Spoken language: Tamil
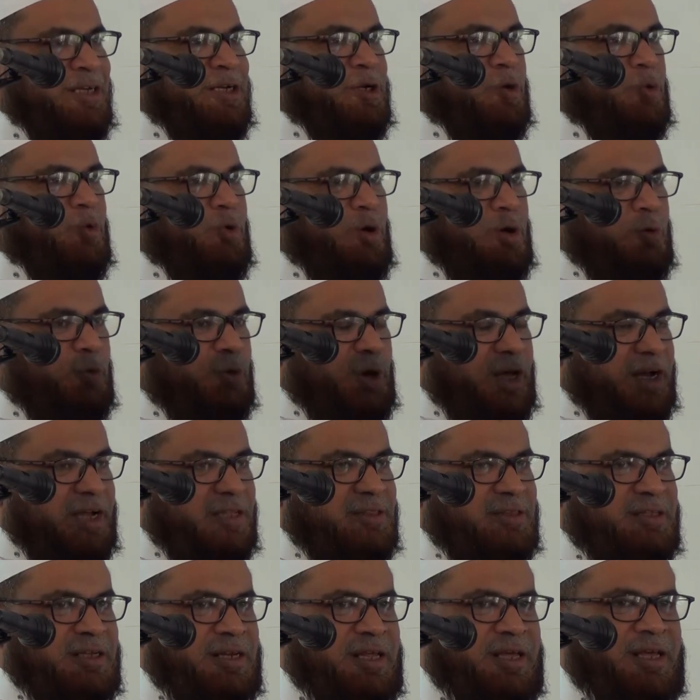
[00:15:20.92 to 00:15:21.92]
இன்று
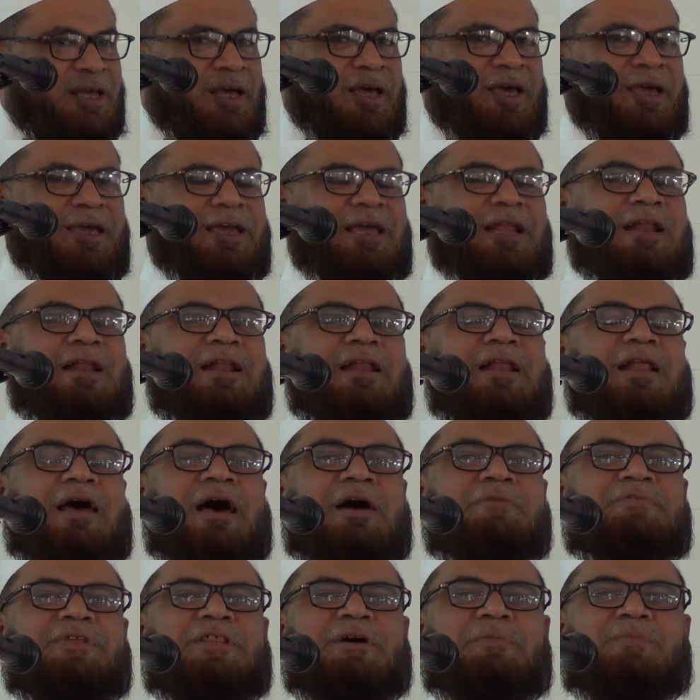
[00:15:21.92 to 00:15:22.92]
உலகத்திலே எல்லா
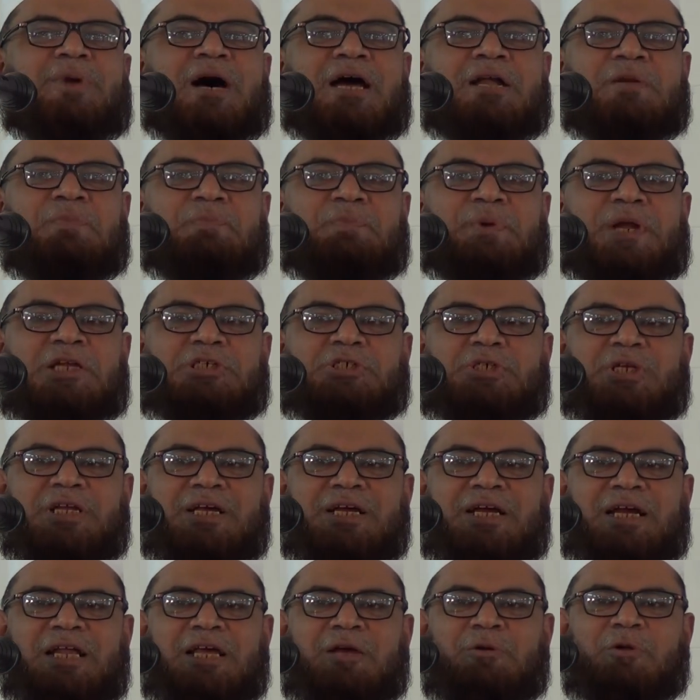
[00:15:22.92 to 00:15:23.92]
விதமான
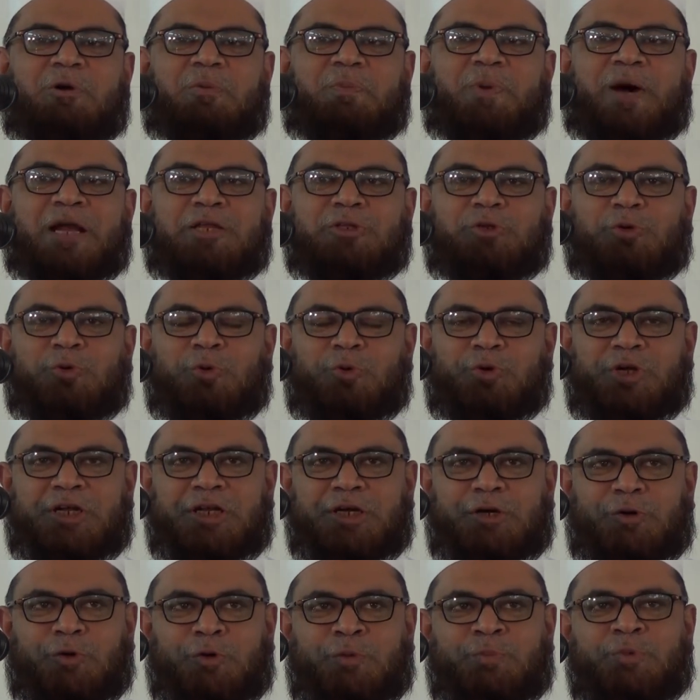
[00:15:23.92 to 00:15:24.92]
பிரச்சனைகளையும் நாம் பார்த்து
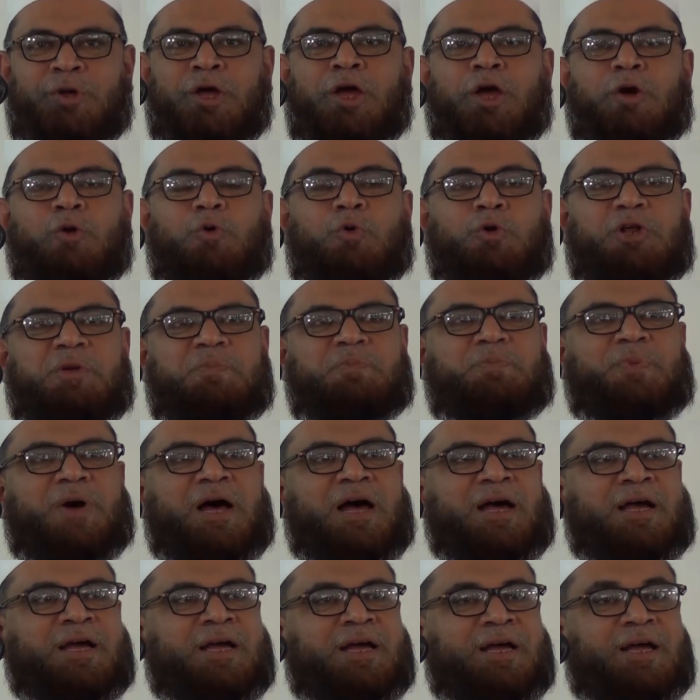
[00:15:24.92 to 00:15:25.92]
கொண்டிருக்கிறோம்
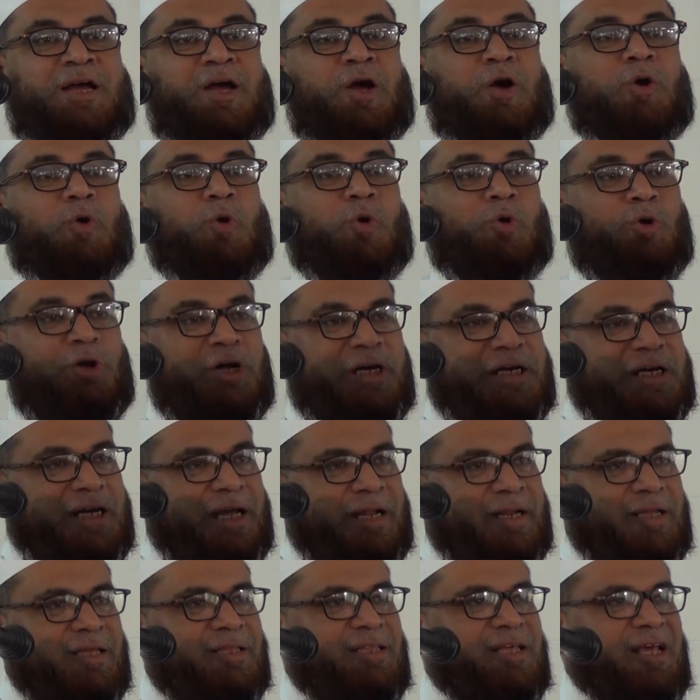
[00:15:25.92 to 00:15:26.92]
குறிப்பாக
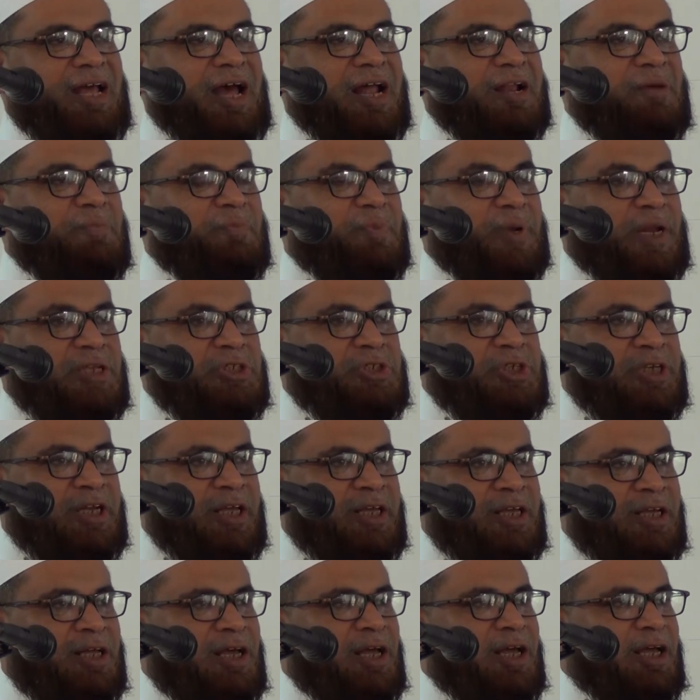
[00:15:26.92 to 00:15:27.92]
ஒழுக்க ரீதியான
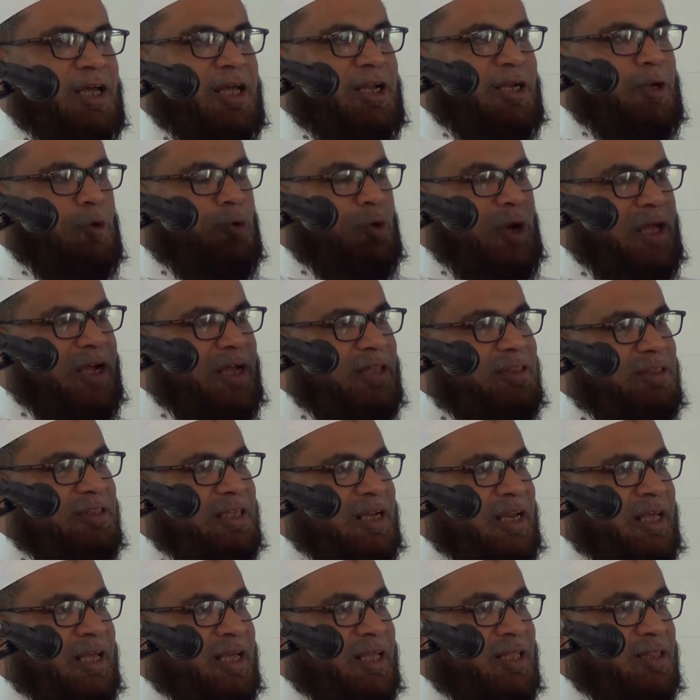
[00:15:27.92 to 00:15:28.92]
பிரச்சனை இன்று
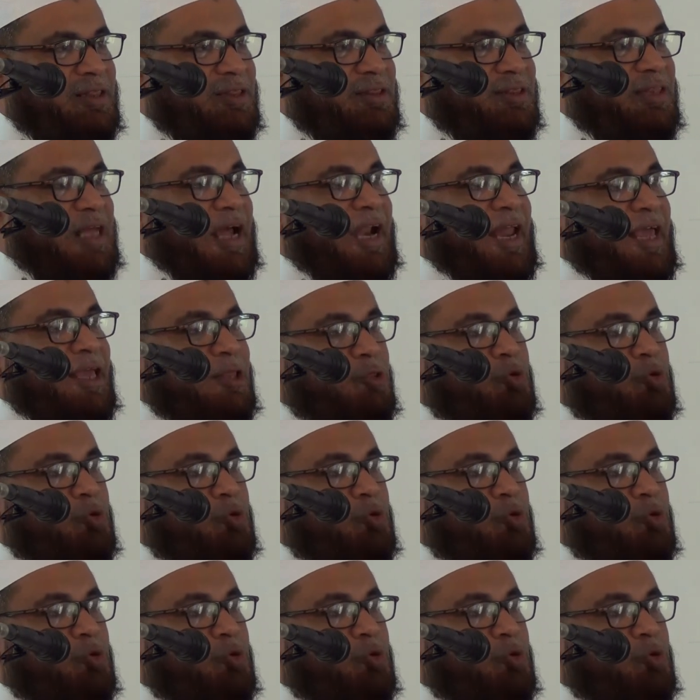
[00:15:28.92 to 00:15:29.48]
உலகத்திலே தலை